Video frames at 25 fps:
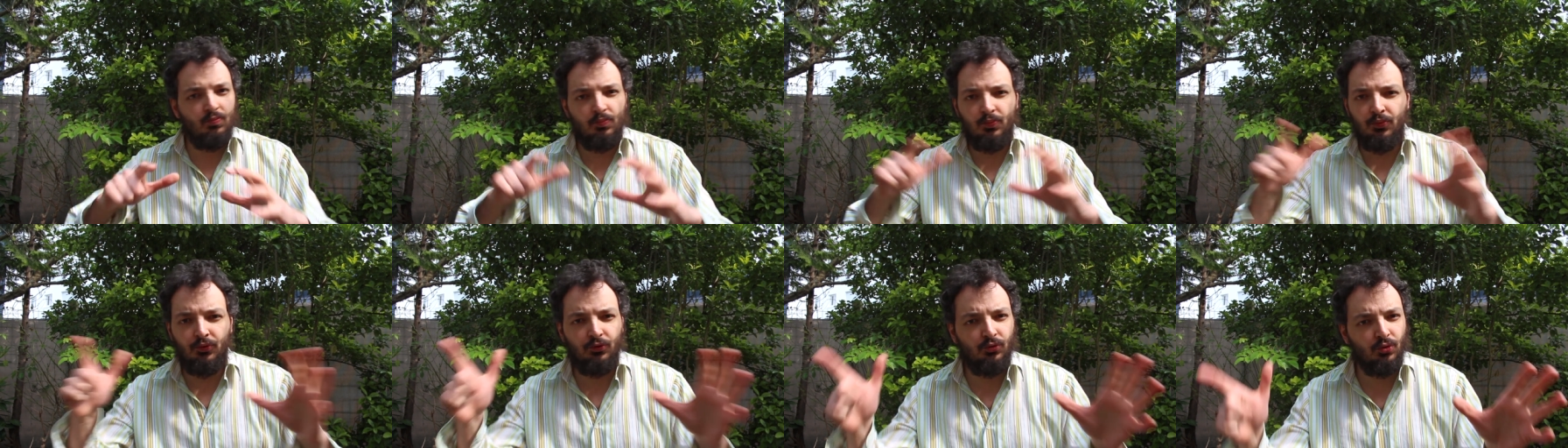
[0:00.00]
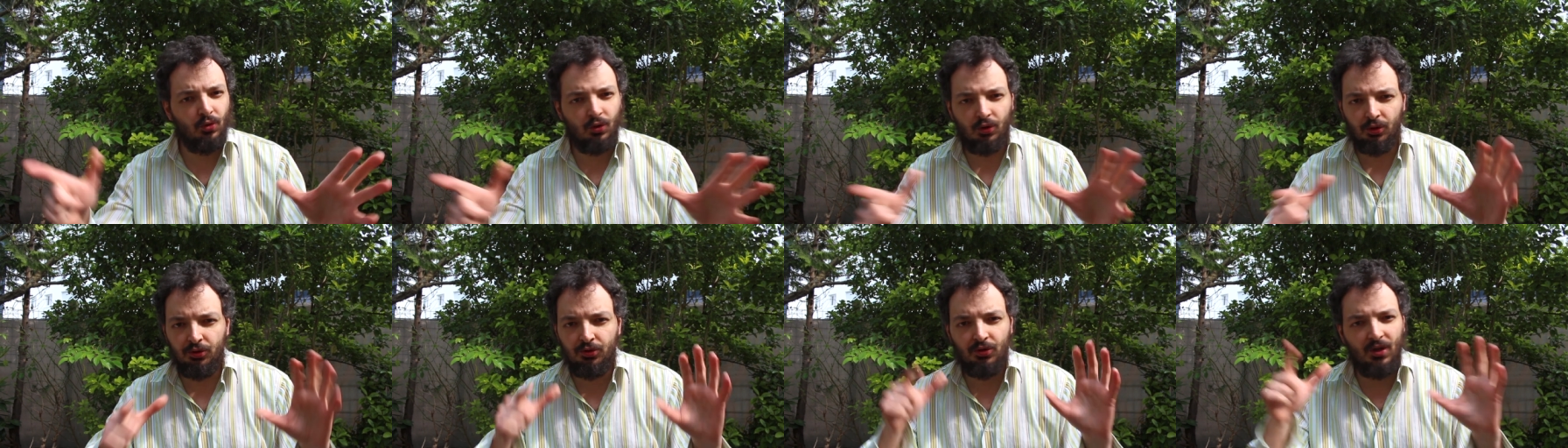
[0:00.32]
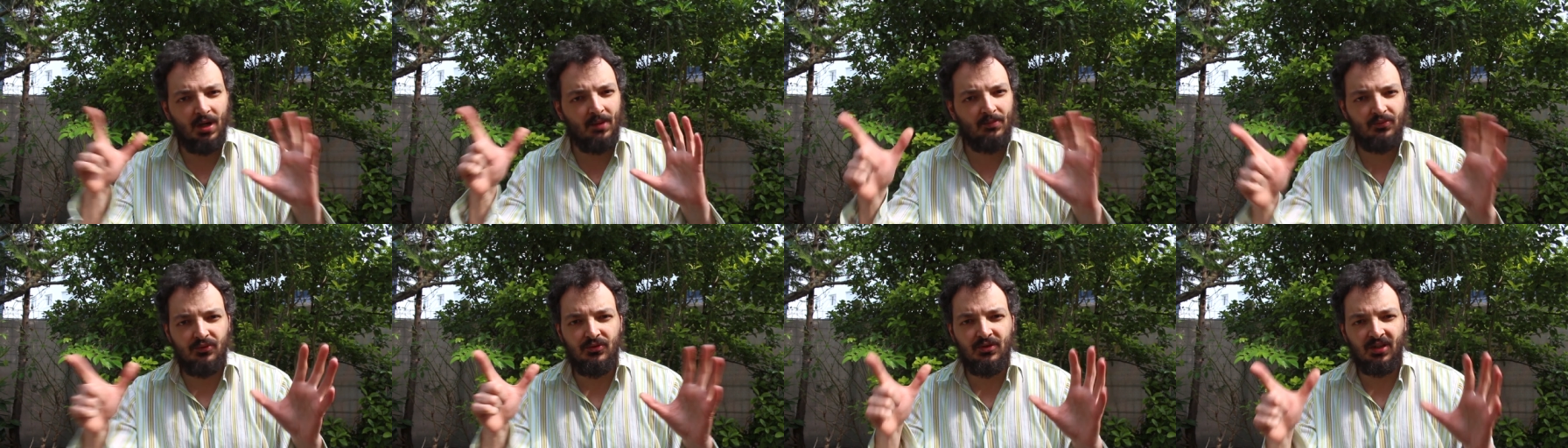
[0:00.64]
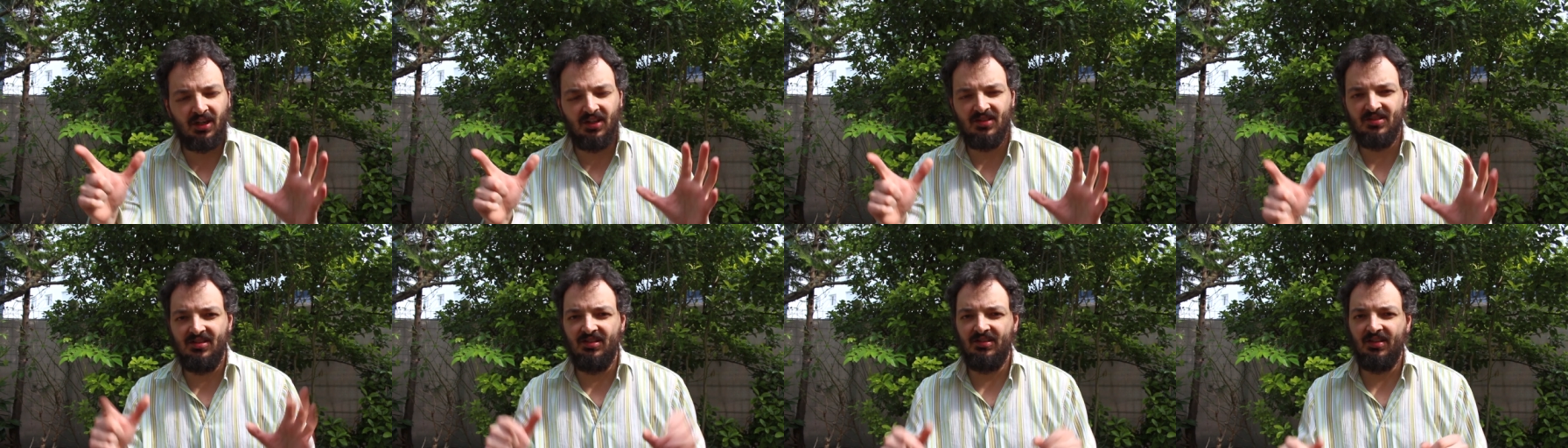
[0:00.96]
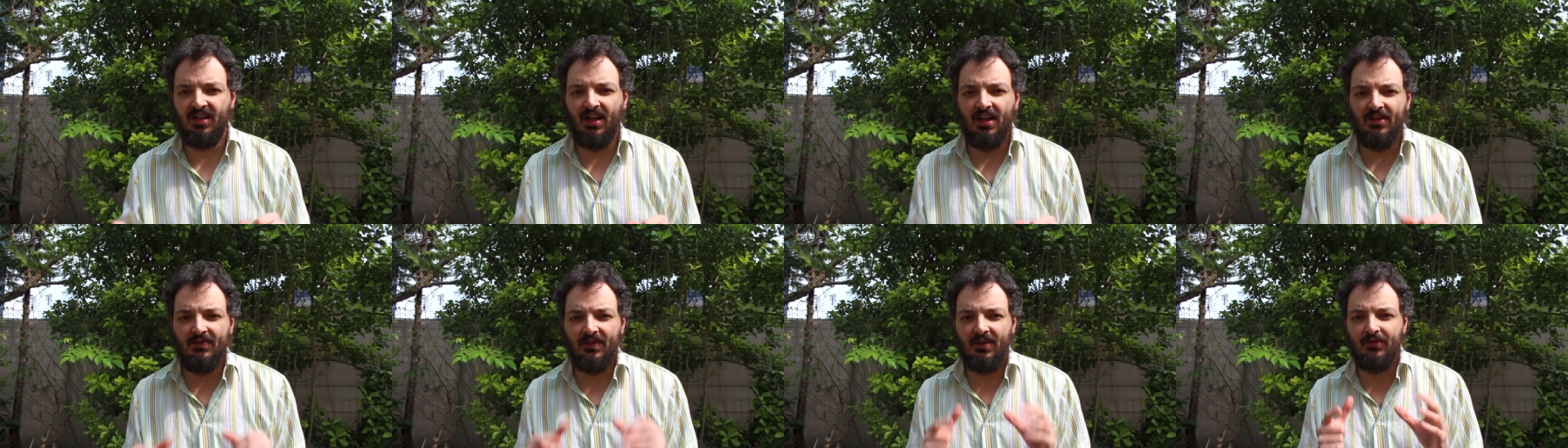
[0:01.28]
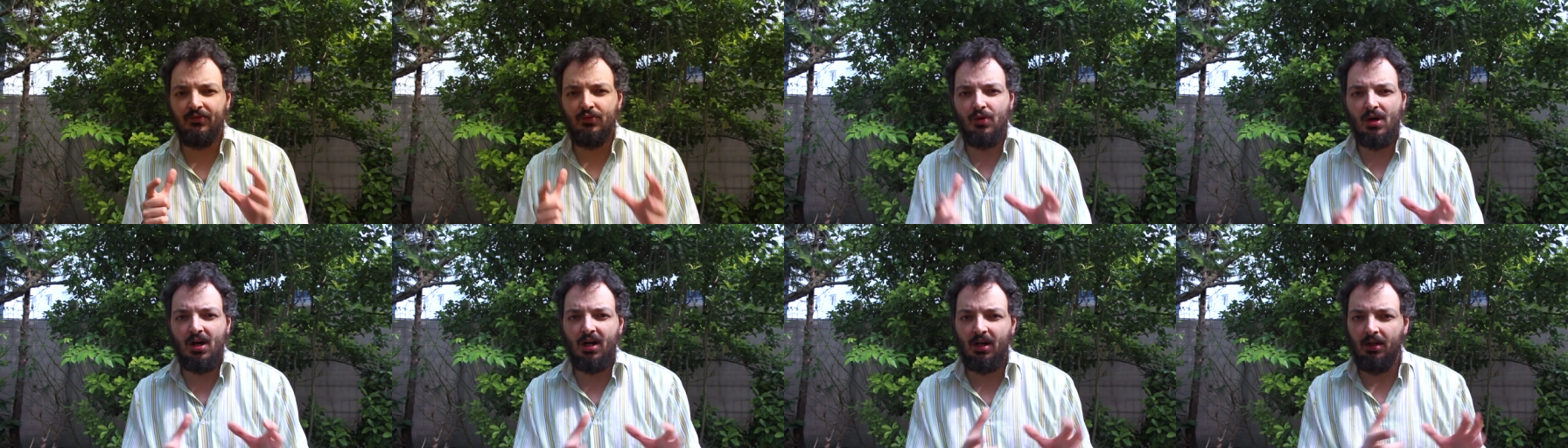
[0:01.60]
plutôt que de la punir, etc., elle va
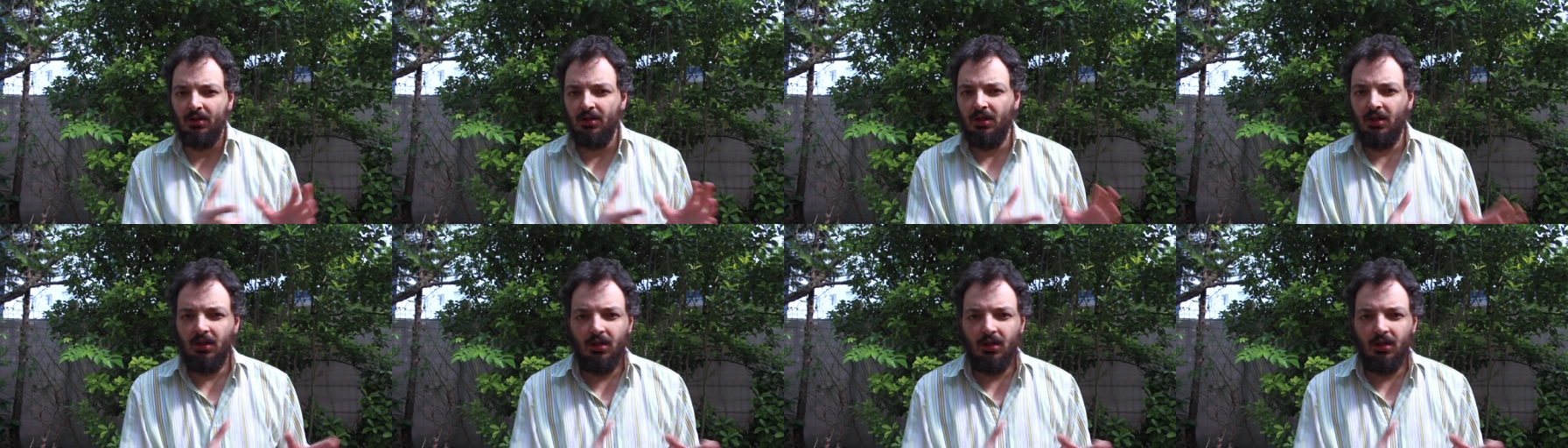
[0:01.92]
voir